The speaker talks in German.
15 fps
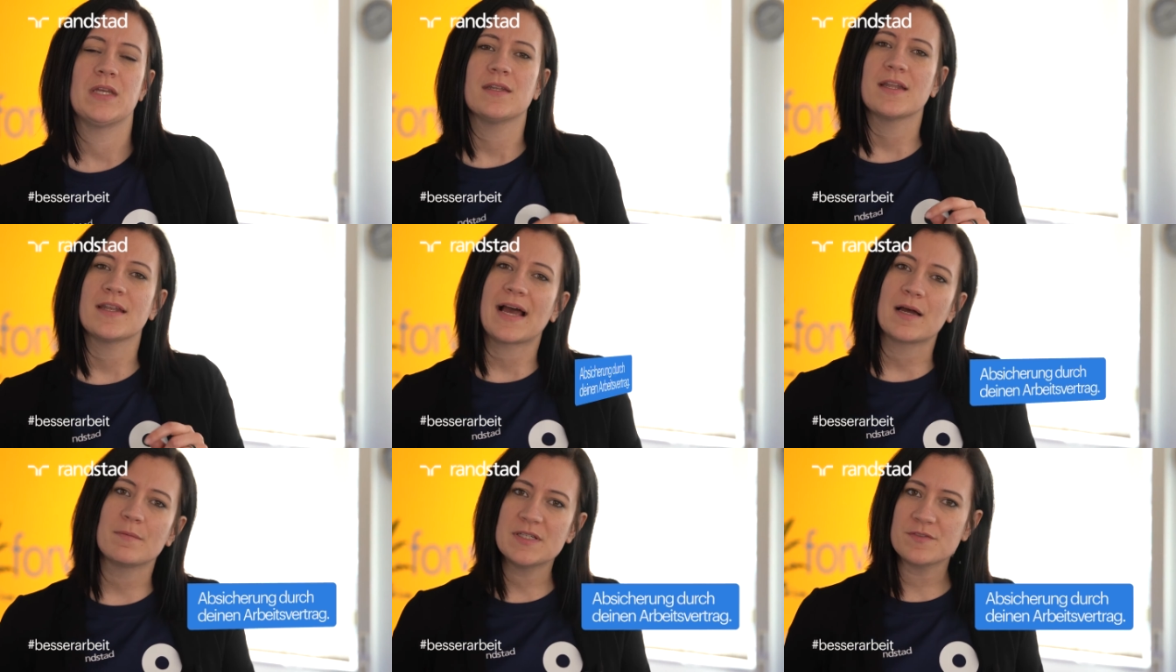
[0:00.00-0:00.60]

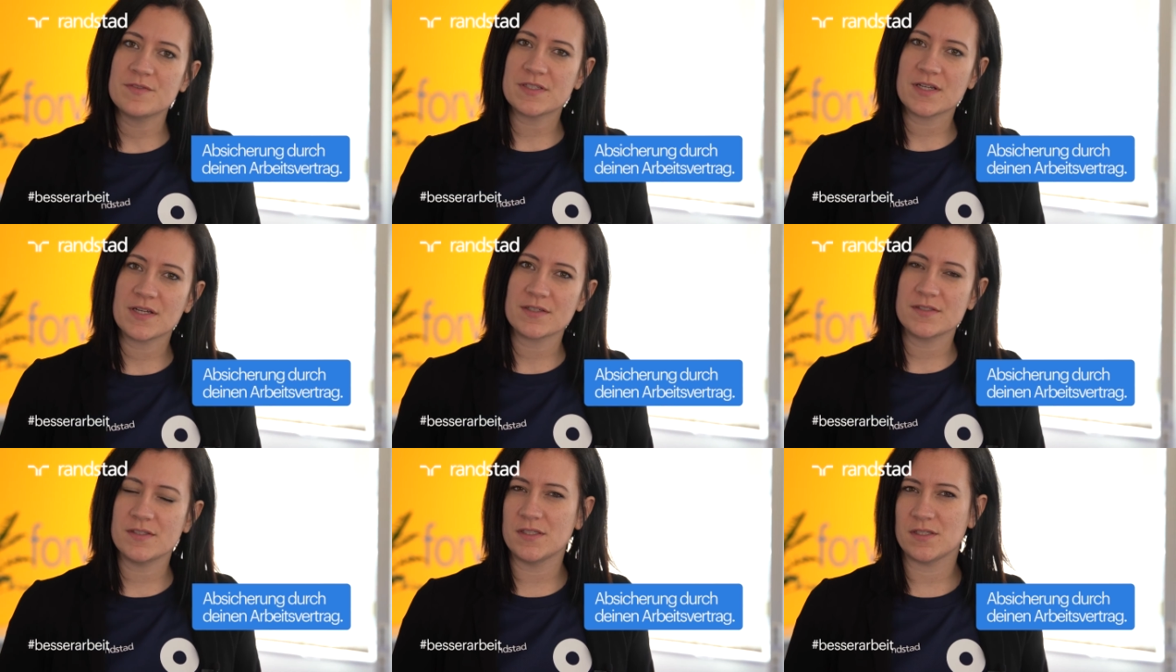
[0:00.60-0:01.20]
Dein
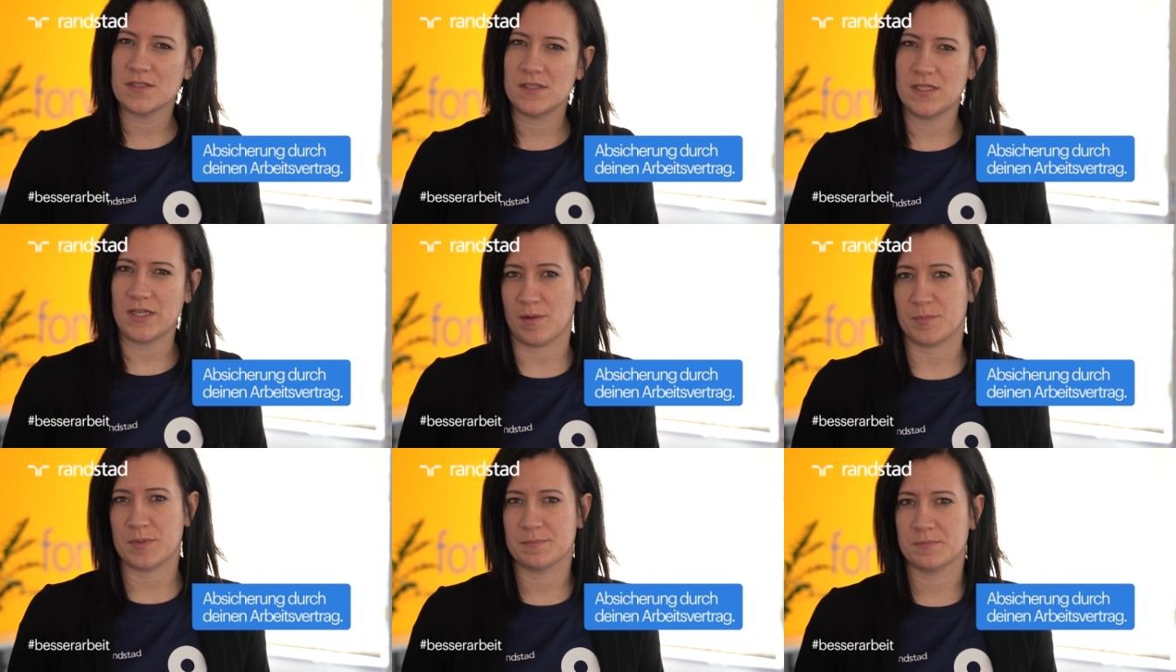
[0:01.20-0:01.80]
Arbeitsvertrag sichert
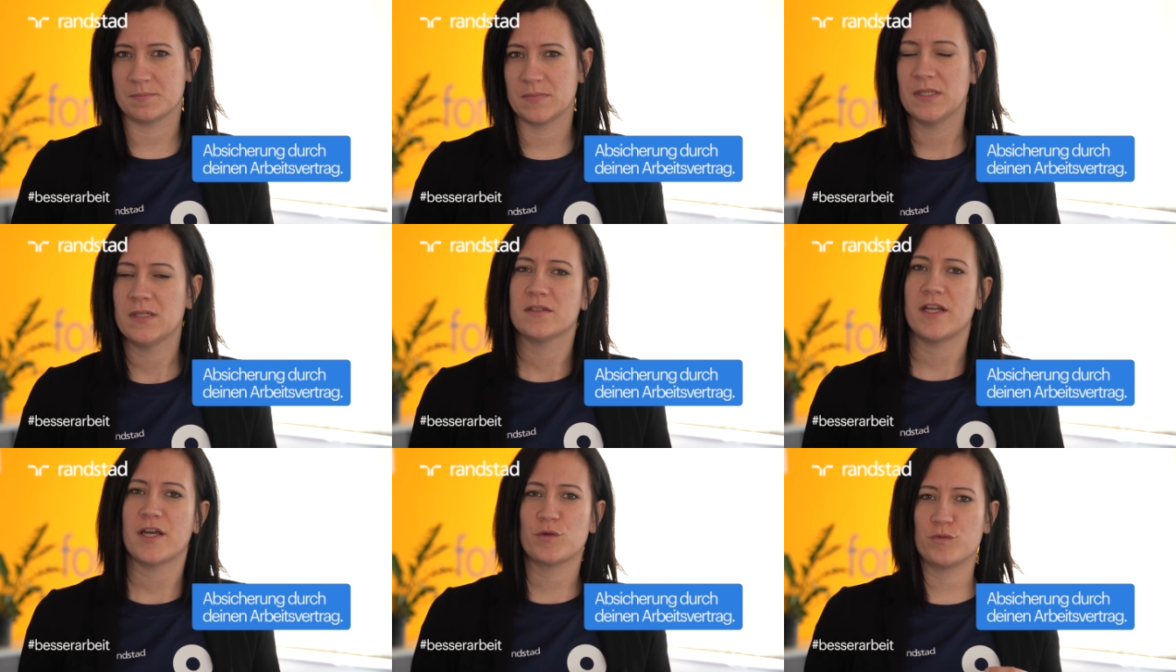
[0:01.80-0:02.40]
dich ab.
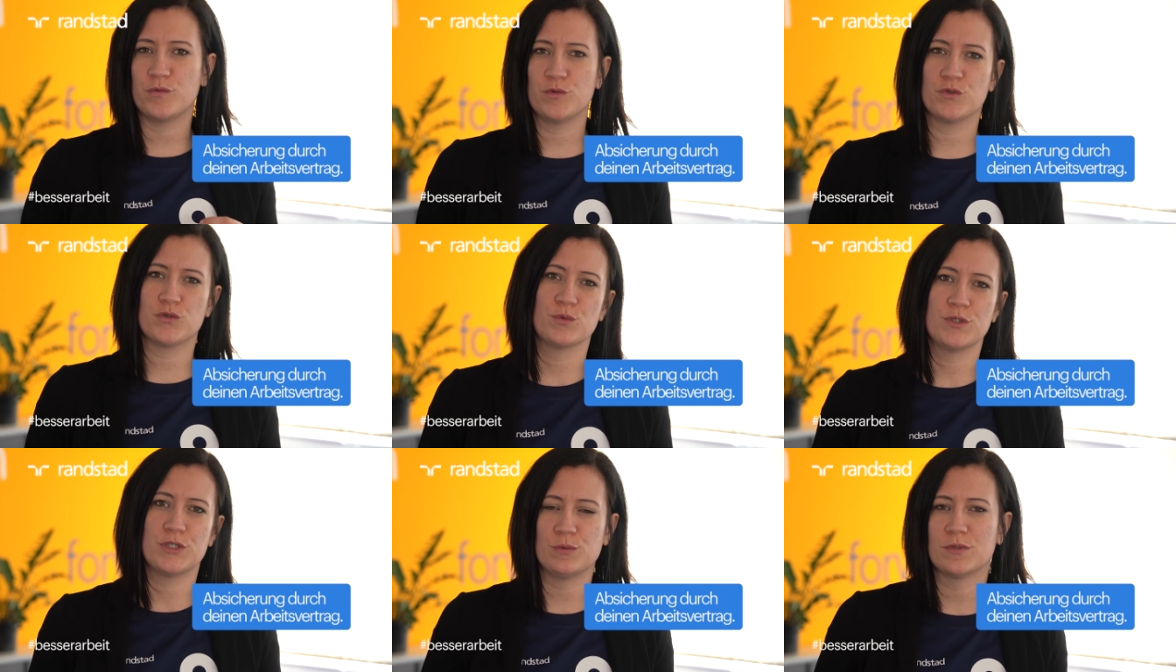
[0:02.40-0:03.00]
Darin
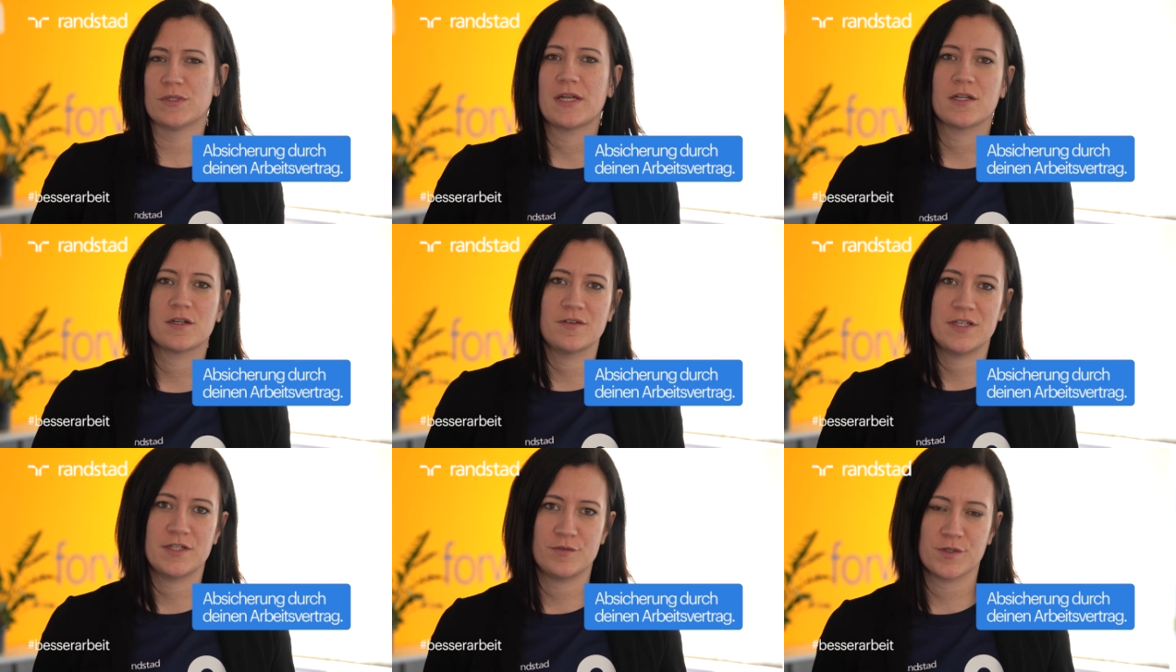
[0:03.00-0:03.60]
findest du nicht nur deine
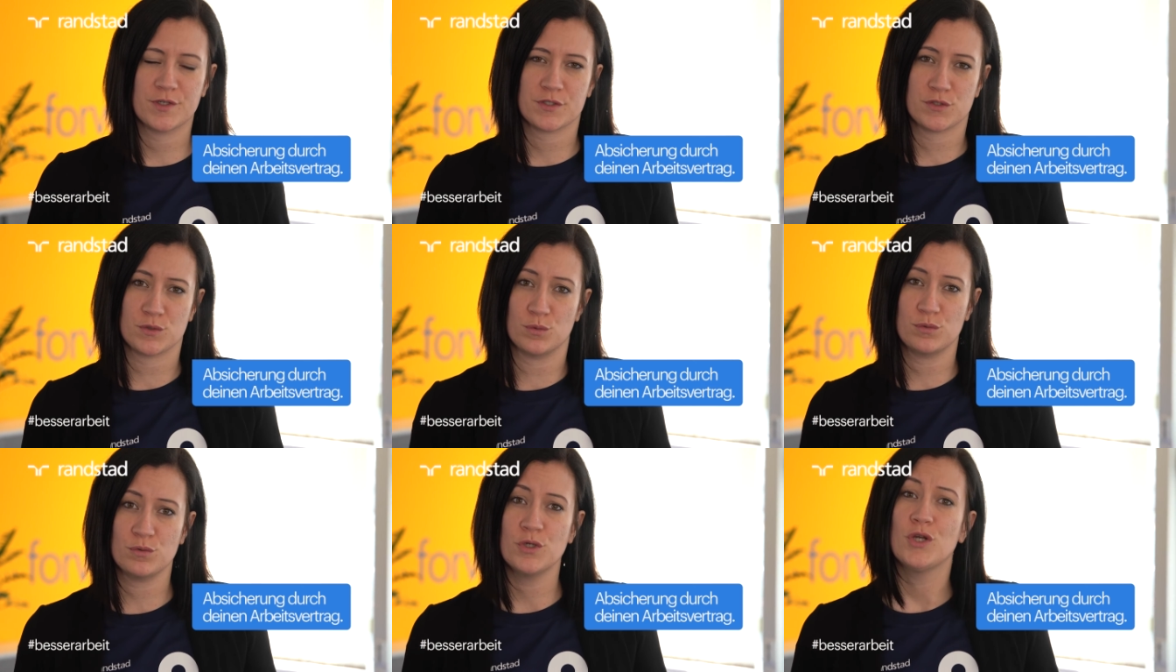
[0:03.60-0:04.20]

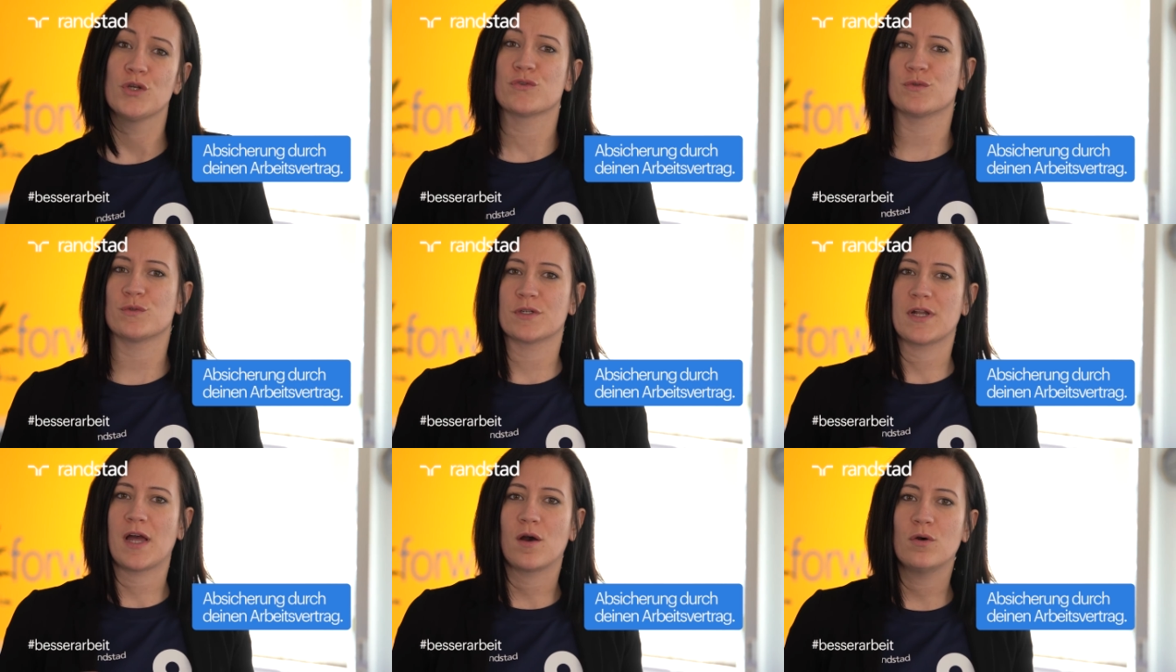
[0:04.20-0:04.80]
Qualifikation,
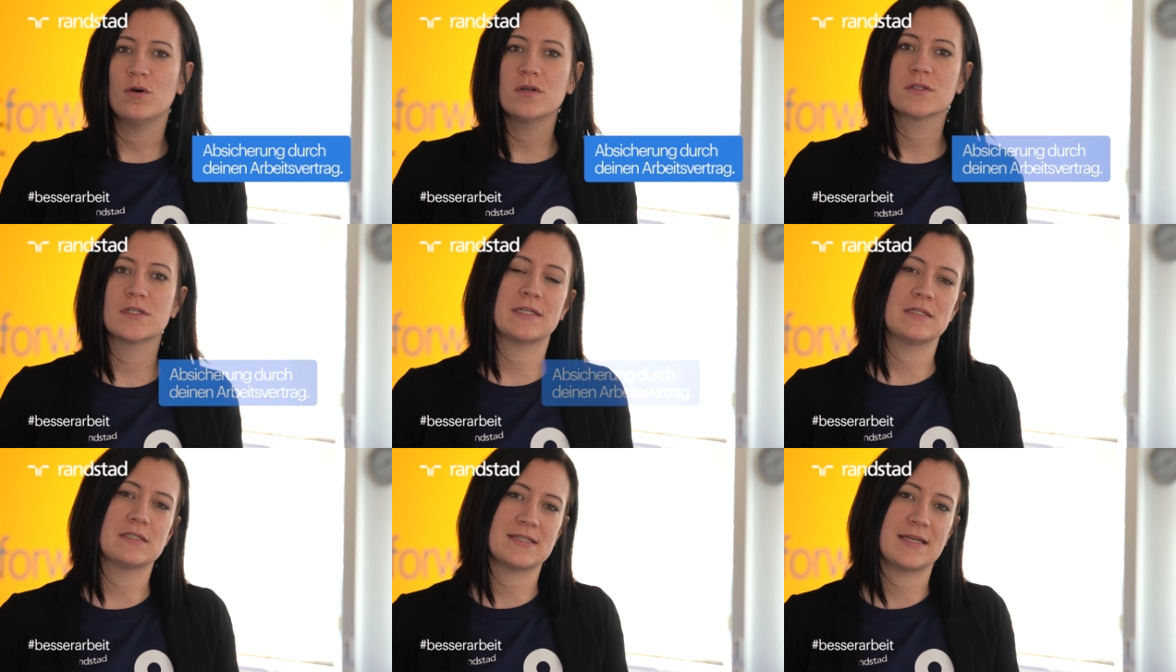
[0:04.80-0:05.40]
sondern auch deine